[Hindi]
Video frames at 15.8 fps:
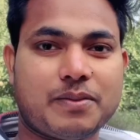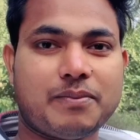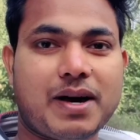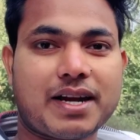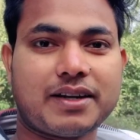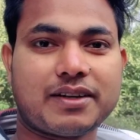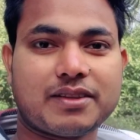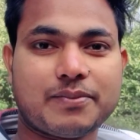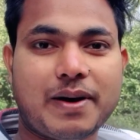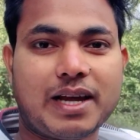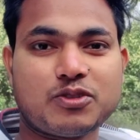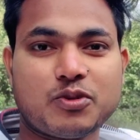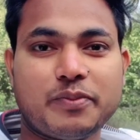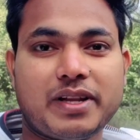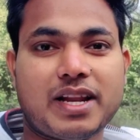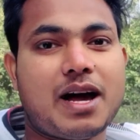मार्केट से बाहर
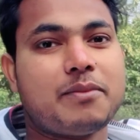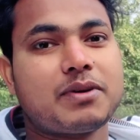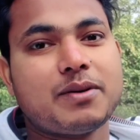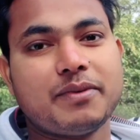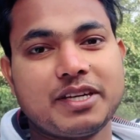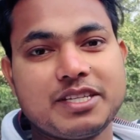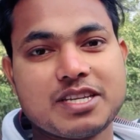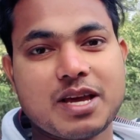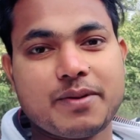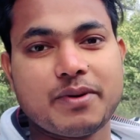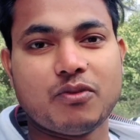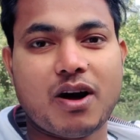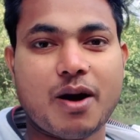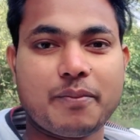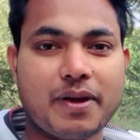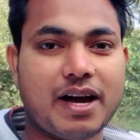जो मेरा आम का बगीचा है
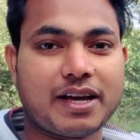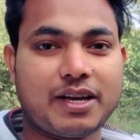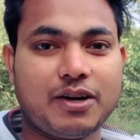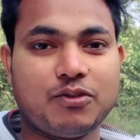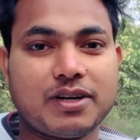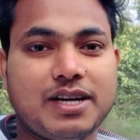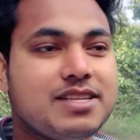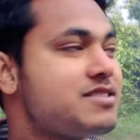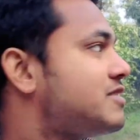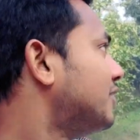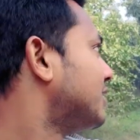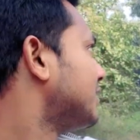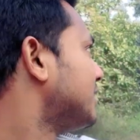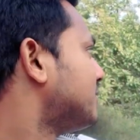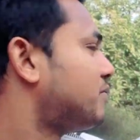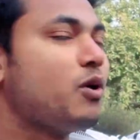वहाँ पे आ गया हूँ गाइज
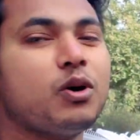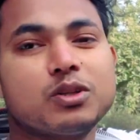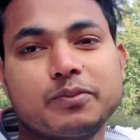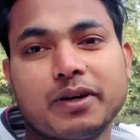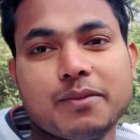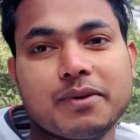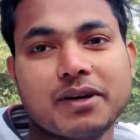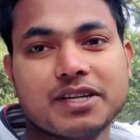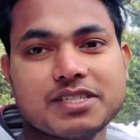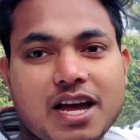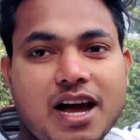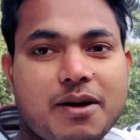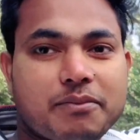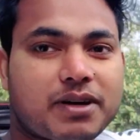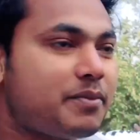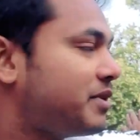और ये बहुत बड़ा बगीचा
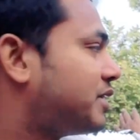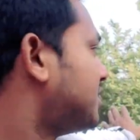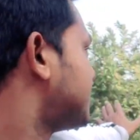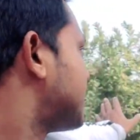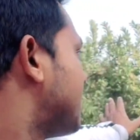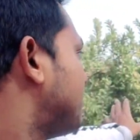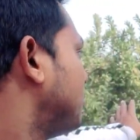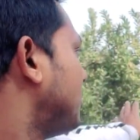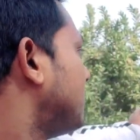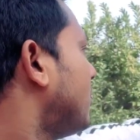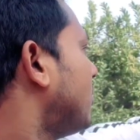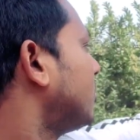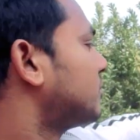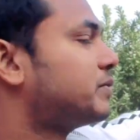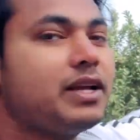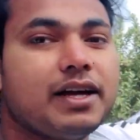आम का बगीचा है पूरा
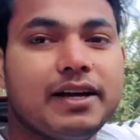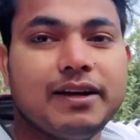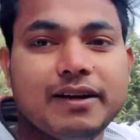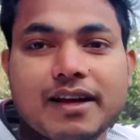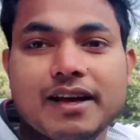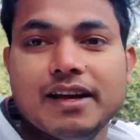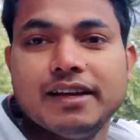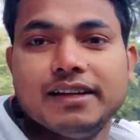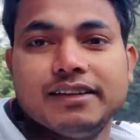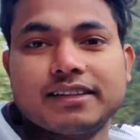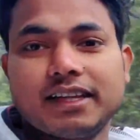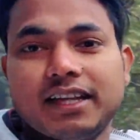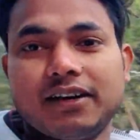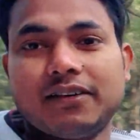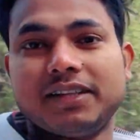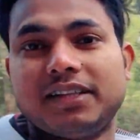बहुत बड़ा है इसके
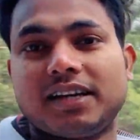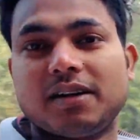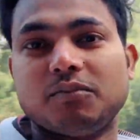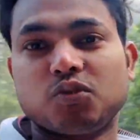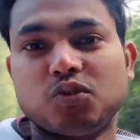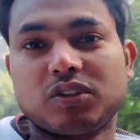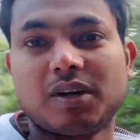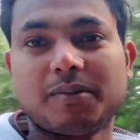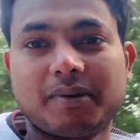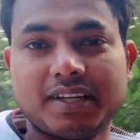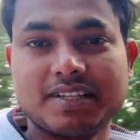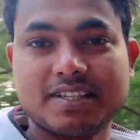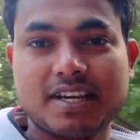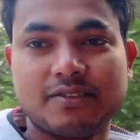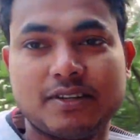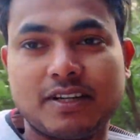अलावा इधर अमरूद का
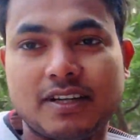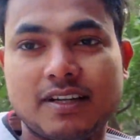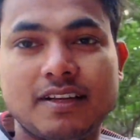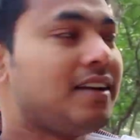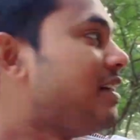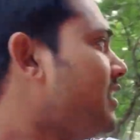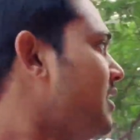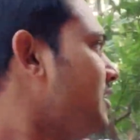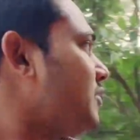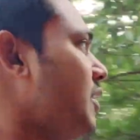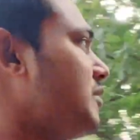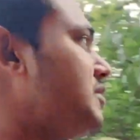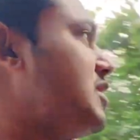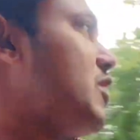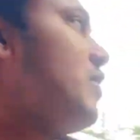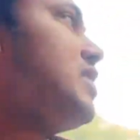बगीचा हुआ है
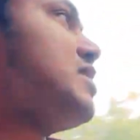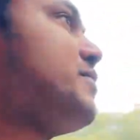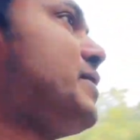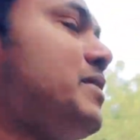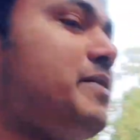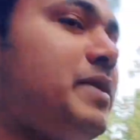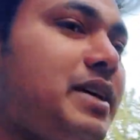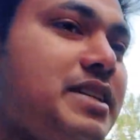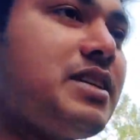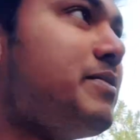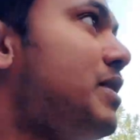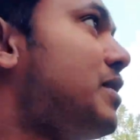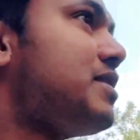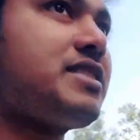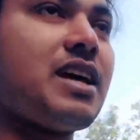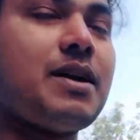साथ जाऊँगा आज अपने बगीचे
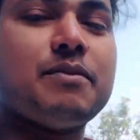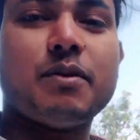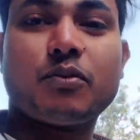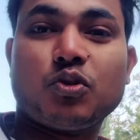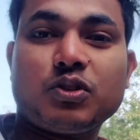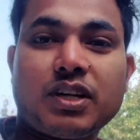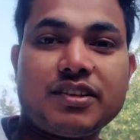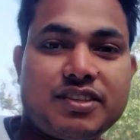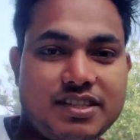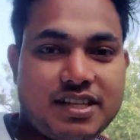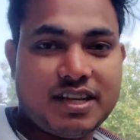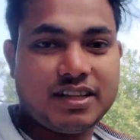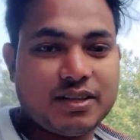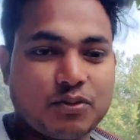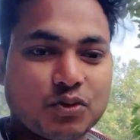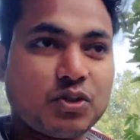में इस टाइम अमरूद का सीजन
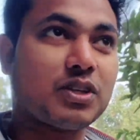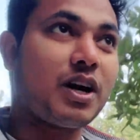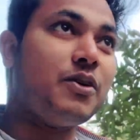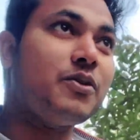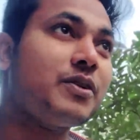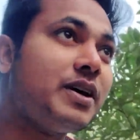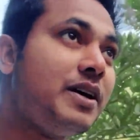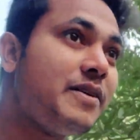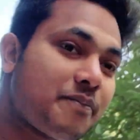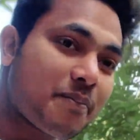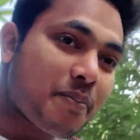है तो अमरूद खाऊंगा